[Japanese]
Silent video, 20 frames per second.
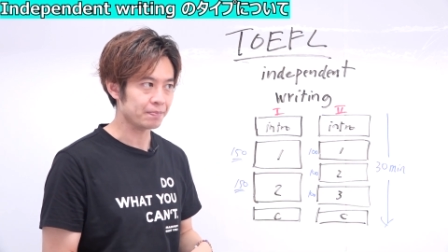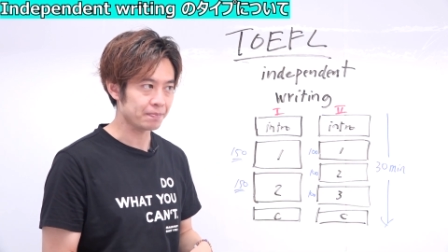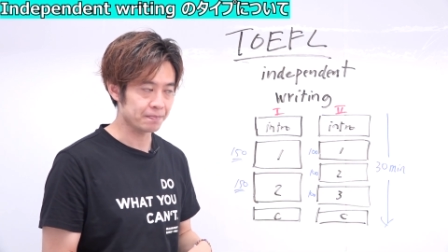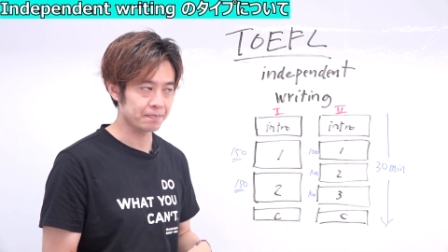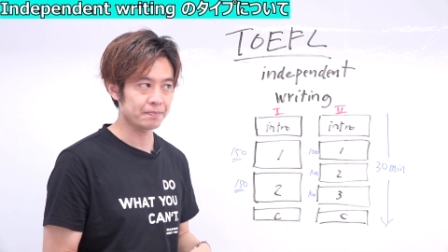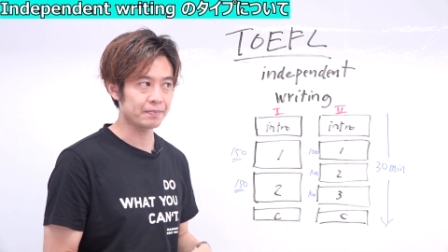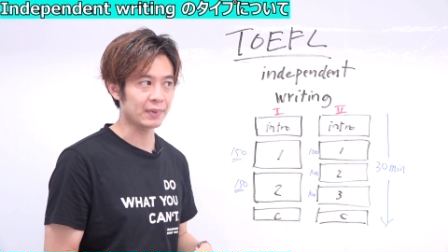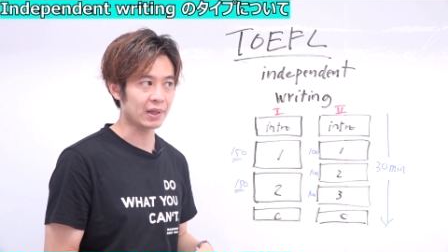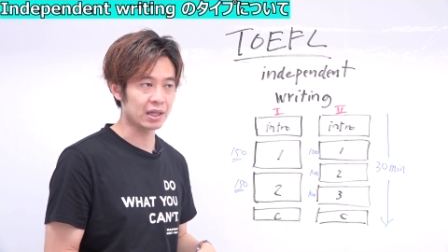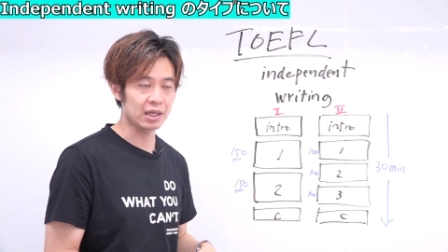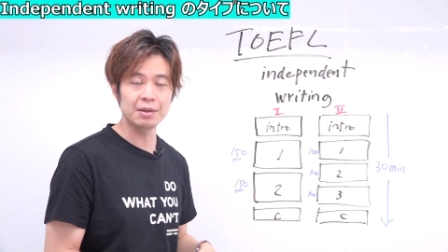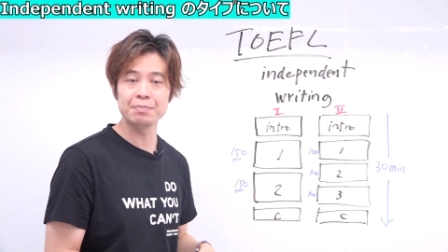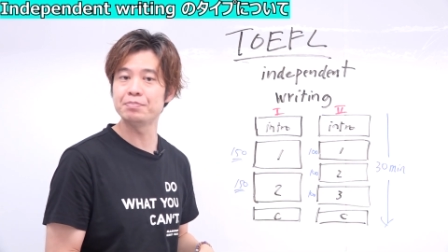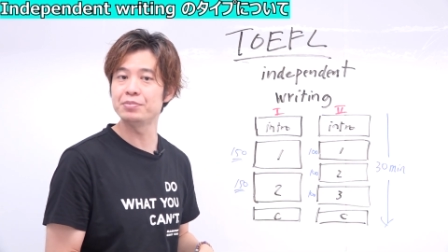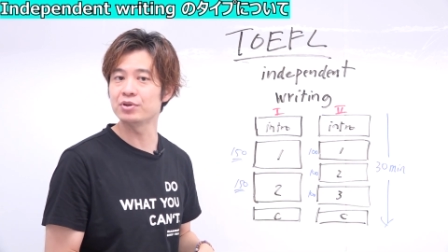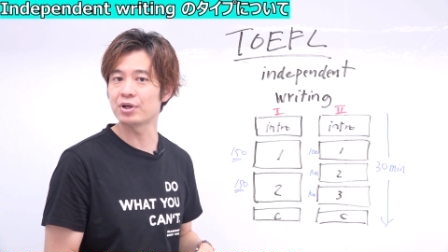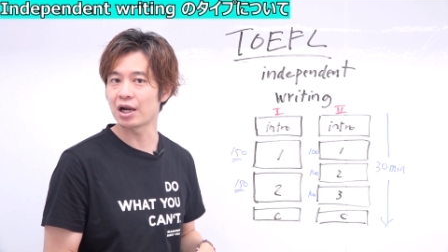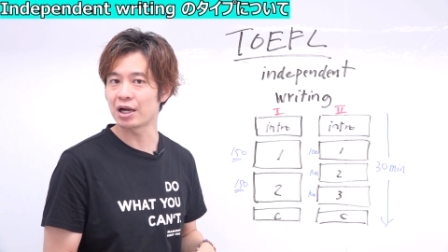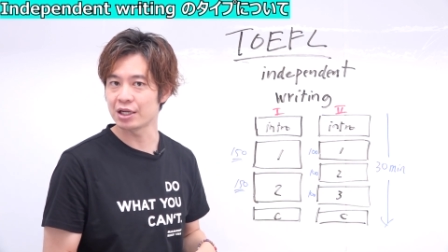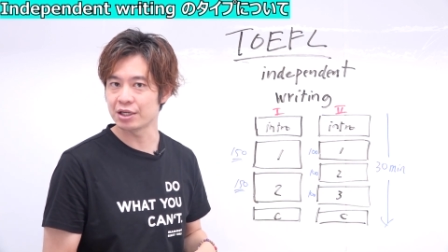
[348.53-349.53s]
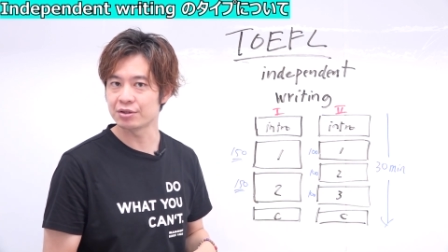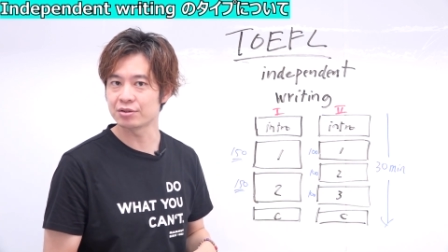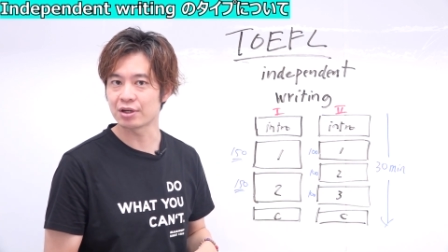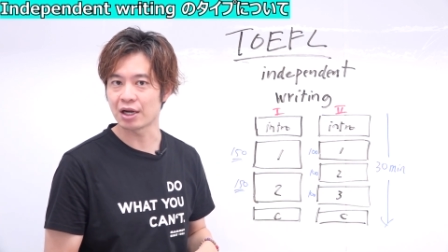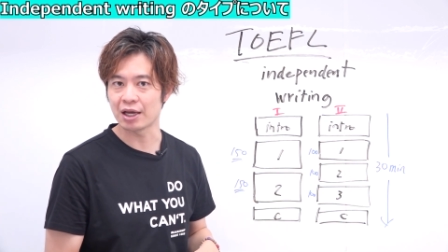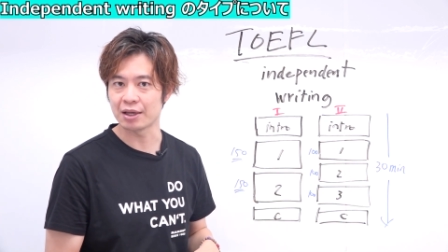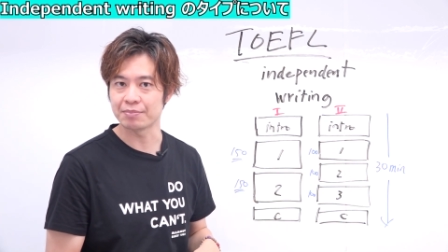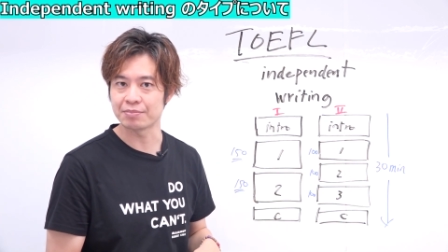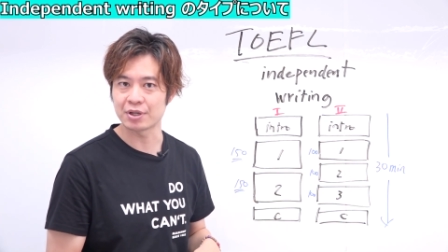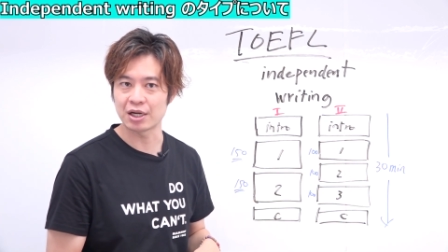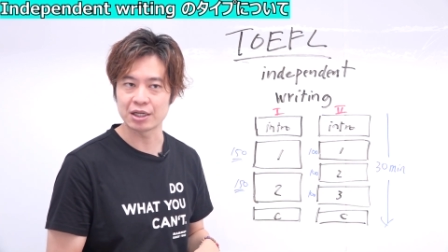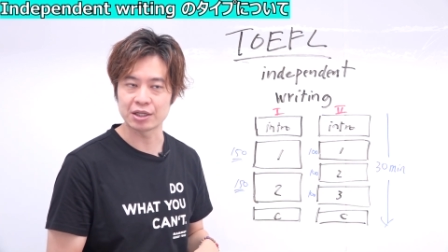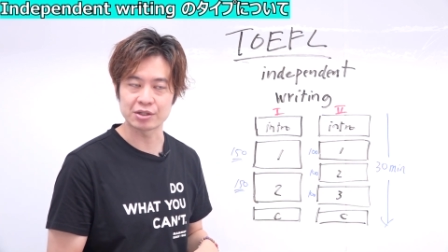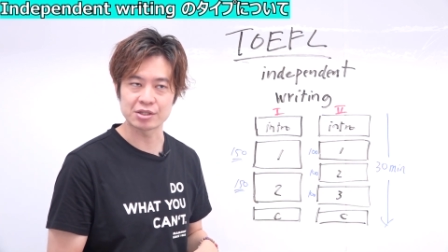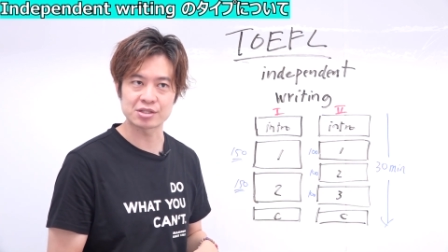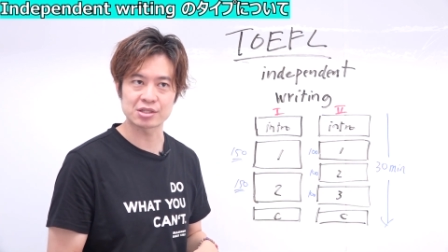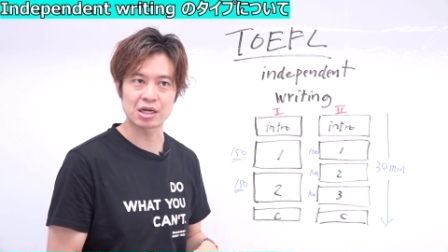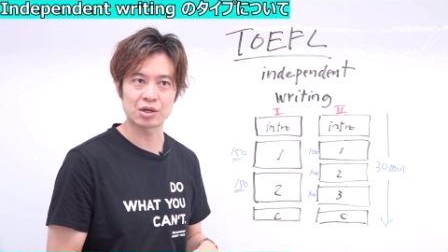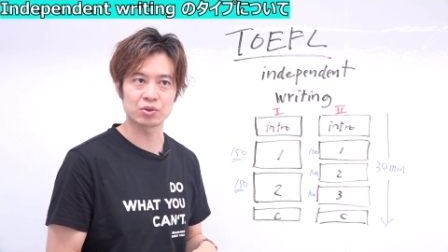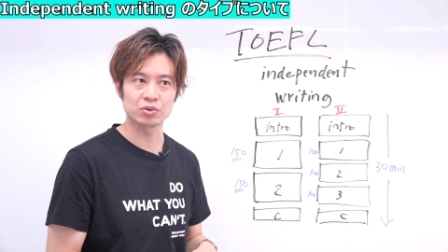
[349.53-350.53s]
うん、1分から2分ぐらい
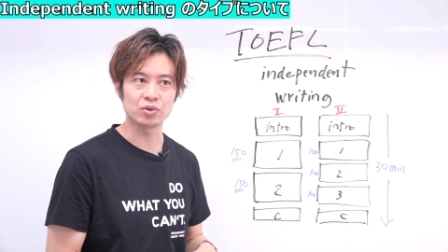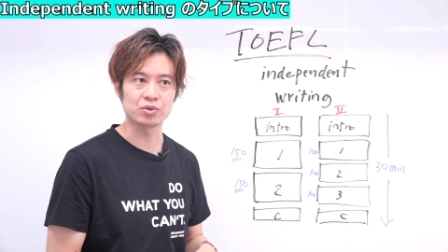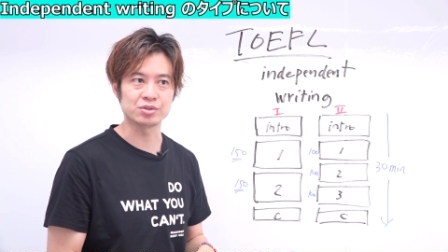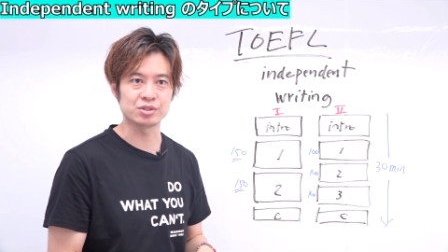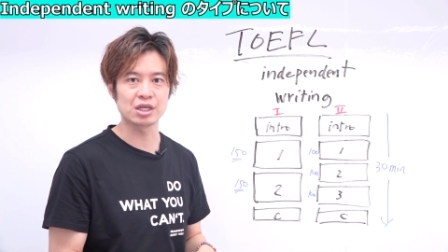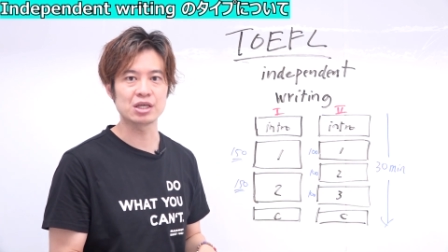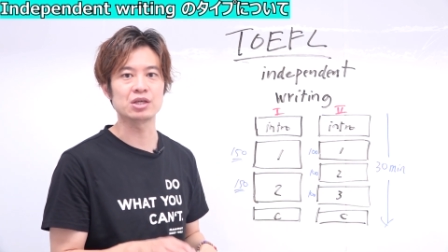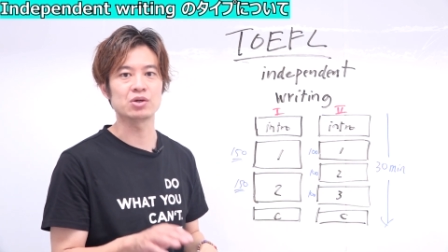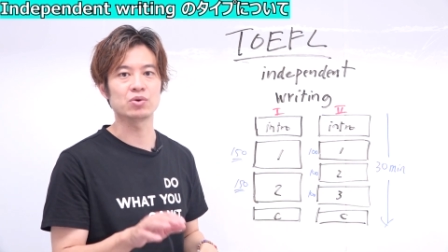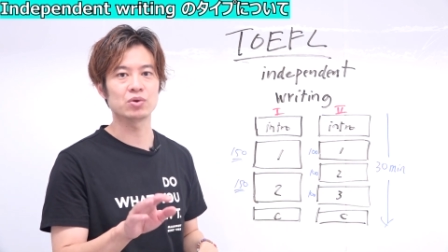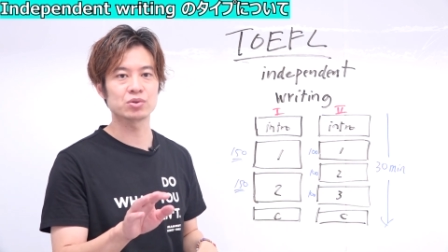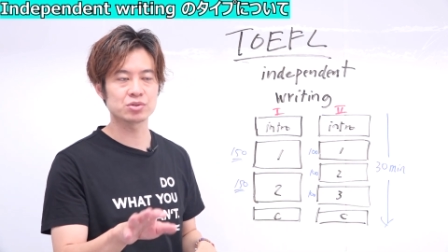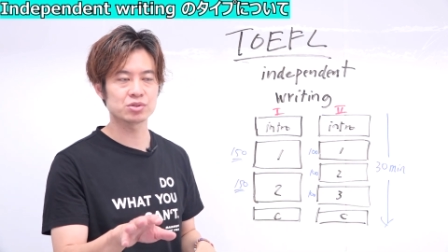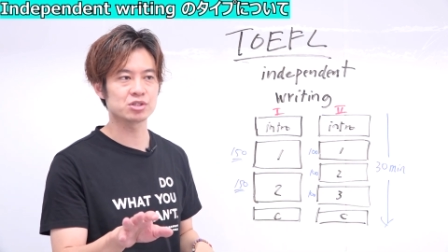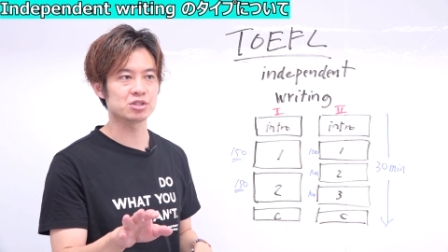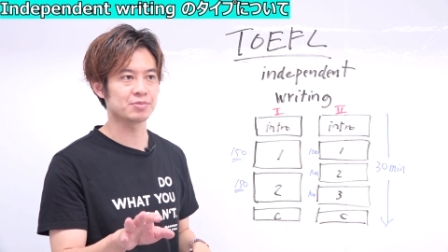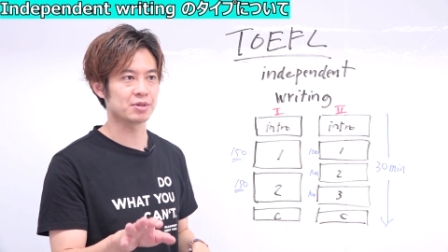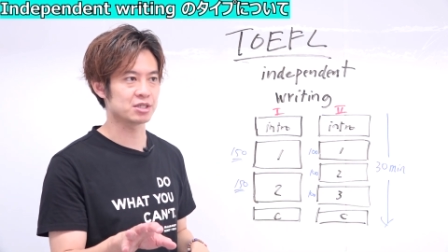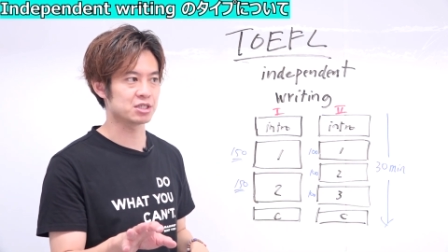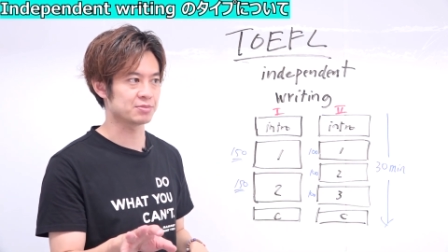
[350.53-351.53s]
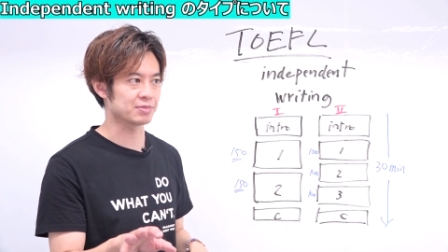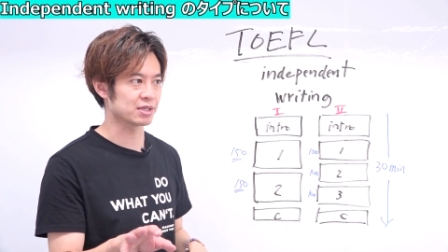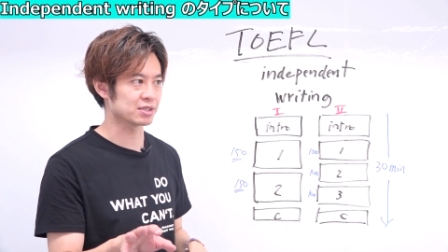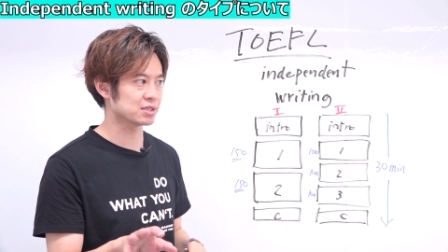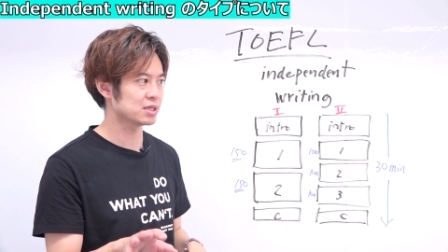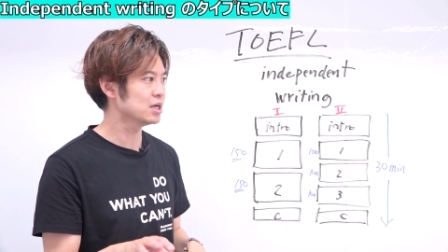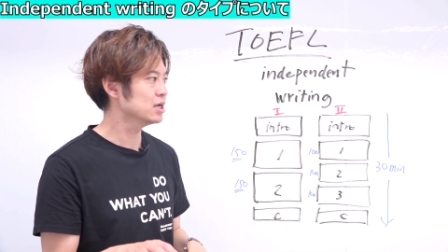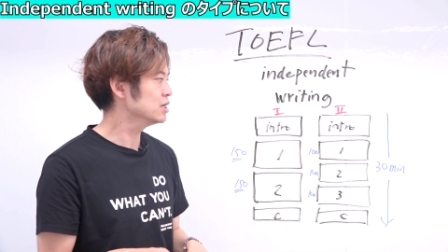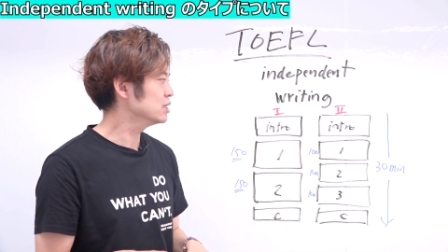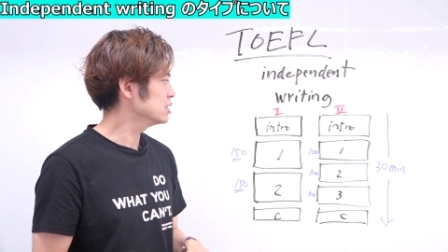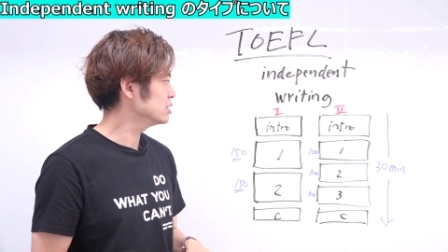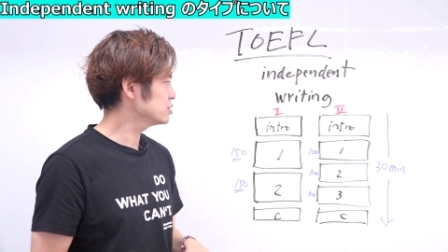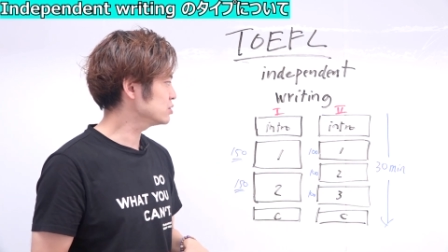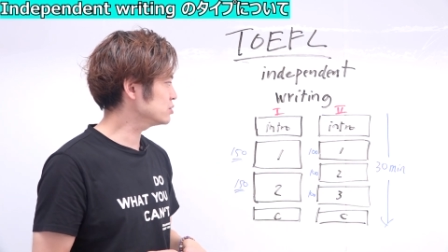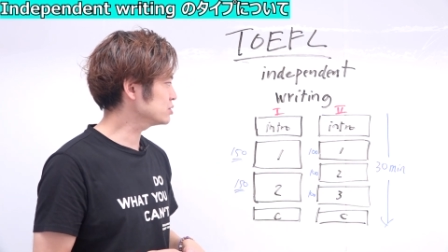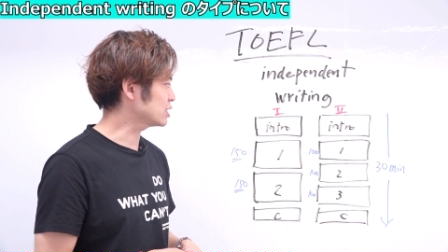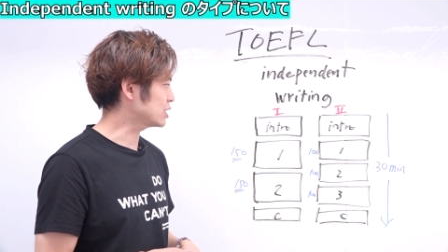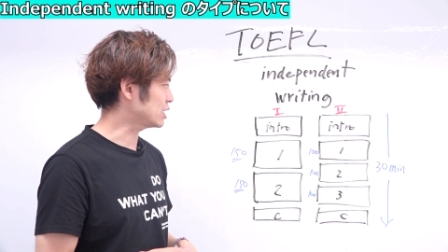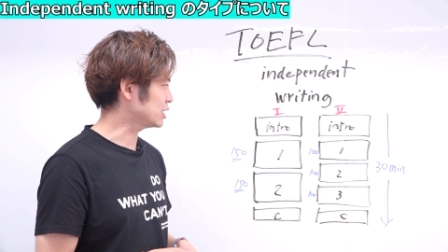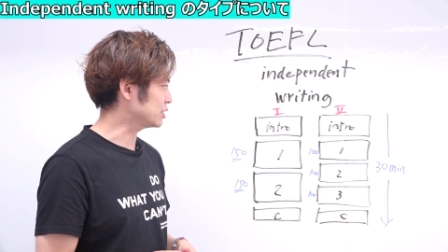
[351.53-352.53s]
プランニングに使うことをぜひお勧めします。
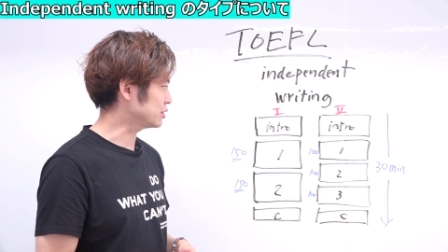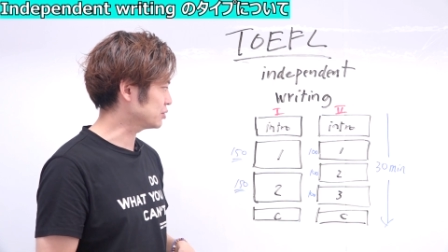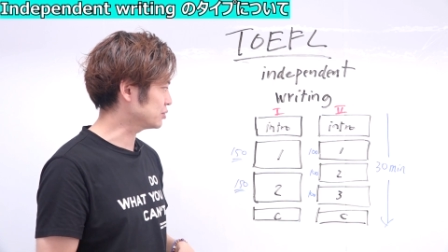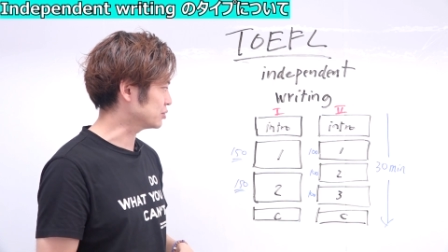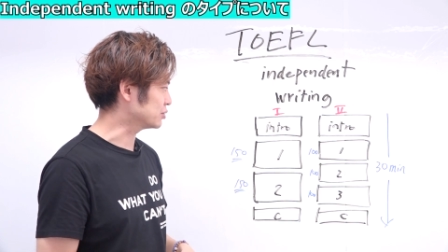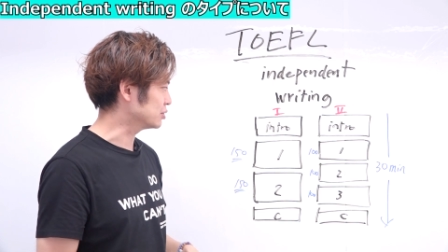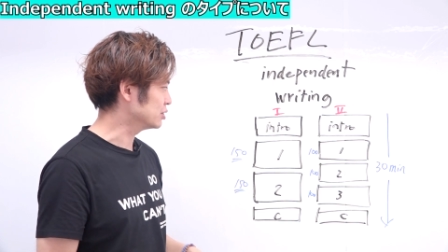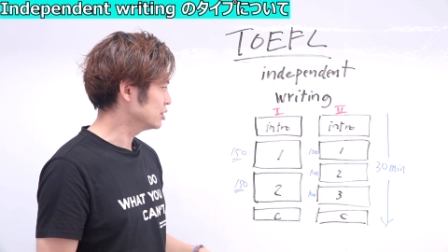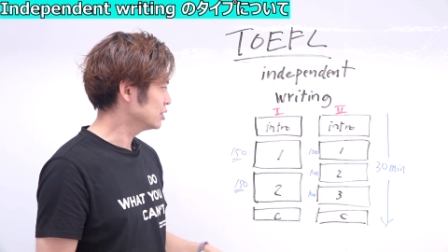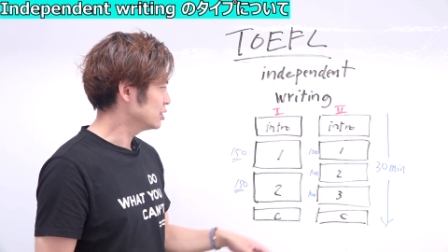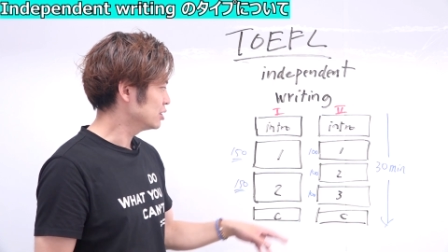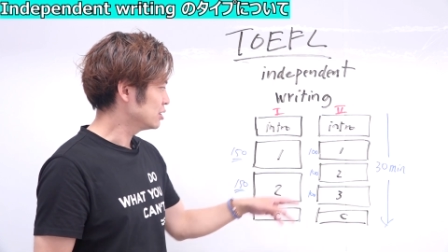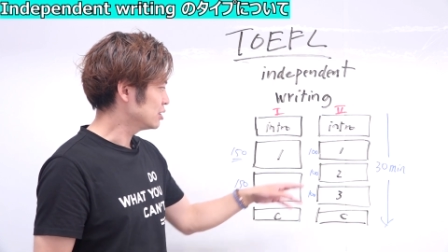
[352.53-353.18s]
そうじゃないと、